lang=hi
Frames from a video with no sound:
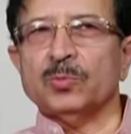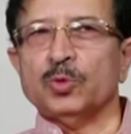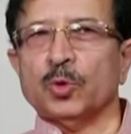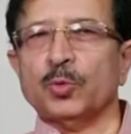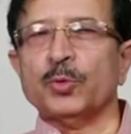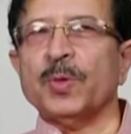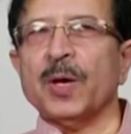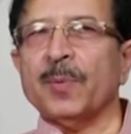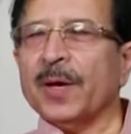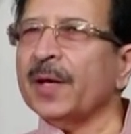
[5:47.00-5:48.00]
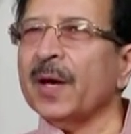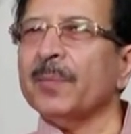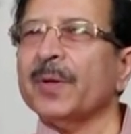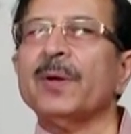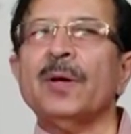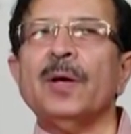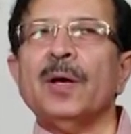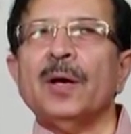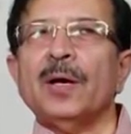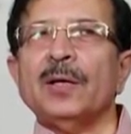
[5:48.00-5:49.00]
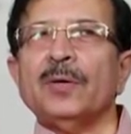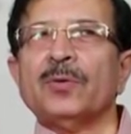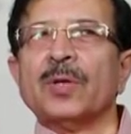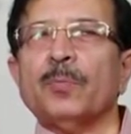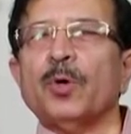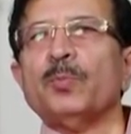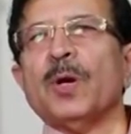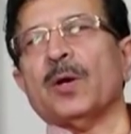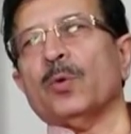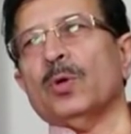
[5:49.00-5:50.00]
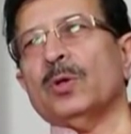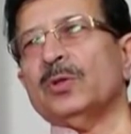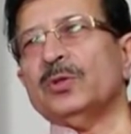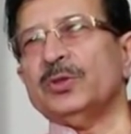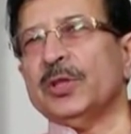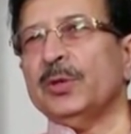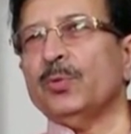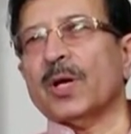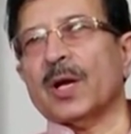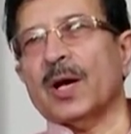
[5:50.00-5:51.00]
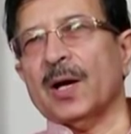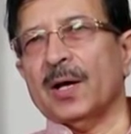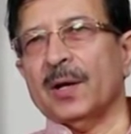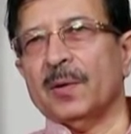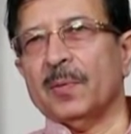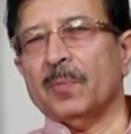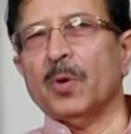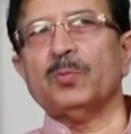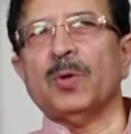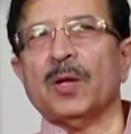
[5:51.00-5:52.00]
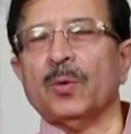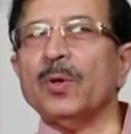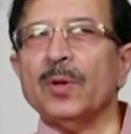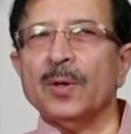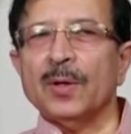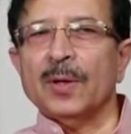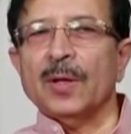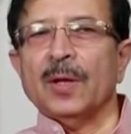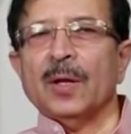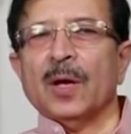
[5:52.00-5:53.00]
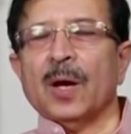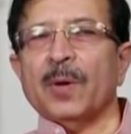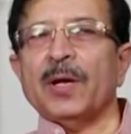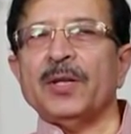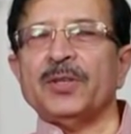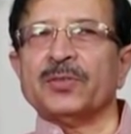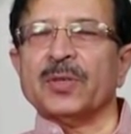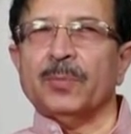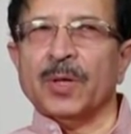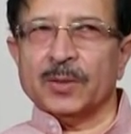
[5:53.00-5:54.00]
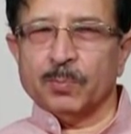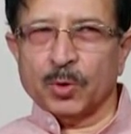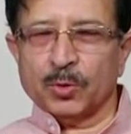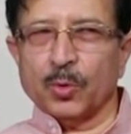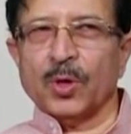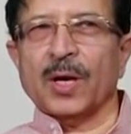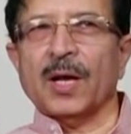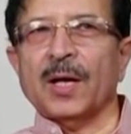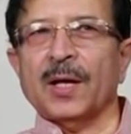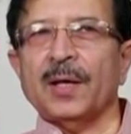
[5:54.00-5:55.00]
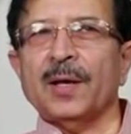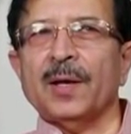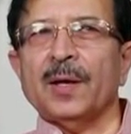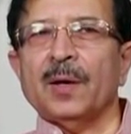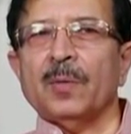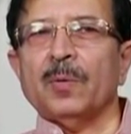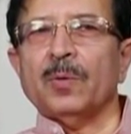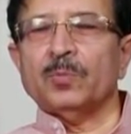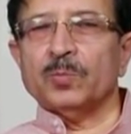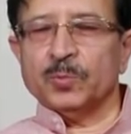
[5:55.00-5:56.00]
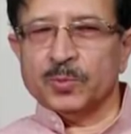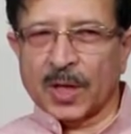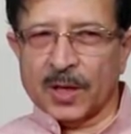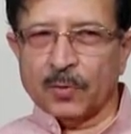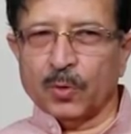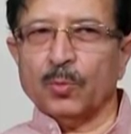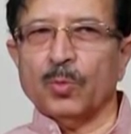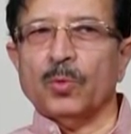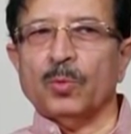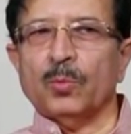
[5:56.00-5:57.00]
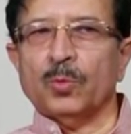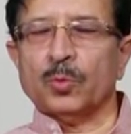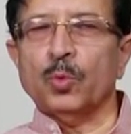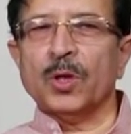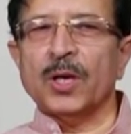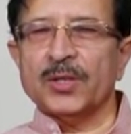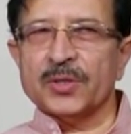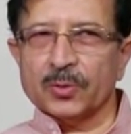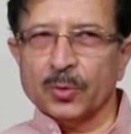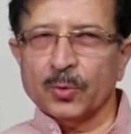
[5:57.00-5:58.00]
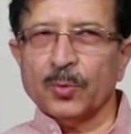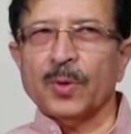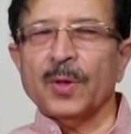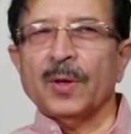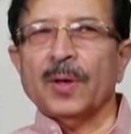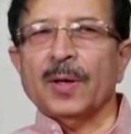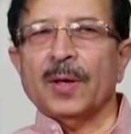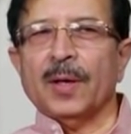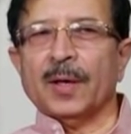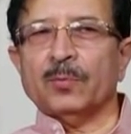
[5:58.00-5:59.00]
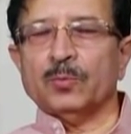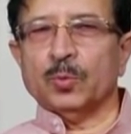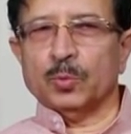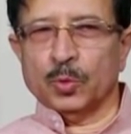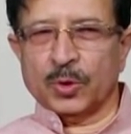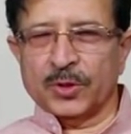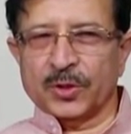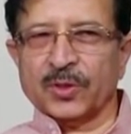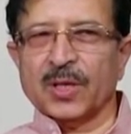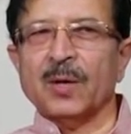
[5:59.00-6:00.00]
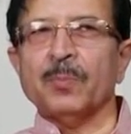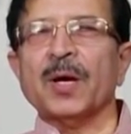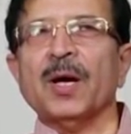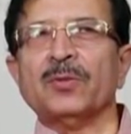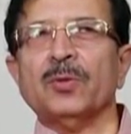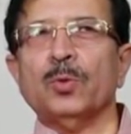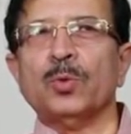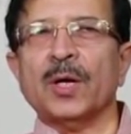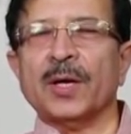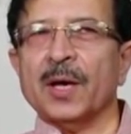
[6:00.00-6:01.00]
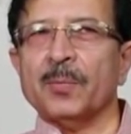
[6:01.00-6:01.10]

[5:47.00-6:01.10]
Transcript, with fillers: जो कुछ भी हम हैं यहाँ पर इसका बहुत बड़ा रोल जे का रहा है बहुत बड़ा रोल हमारे टीचर्स का बड़ा बहुत रोल रहा है चाहे वो स्कूल के टीचर्स हों एक दो टीचर्स का नाम मैं ख़ास कर लूँगा ज्ञा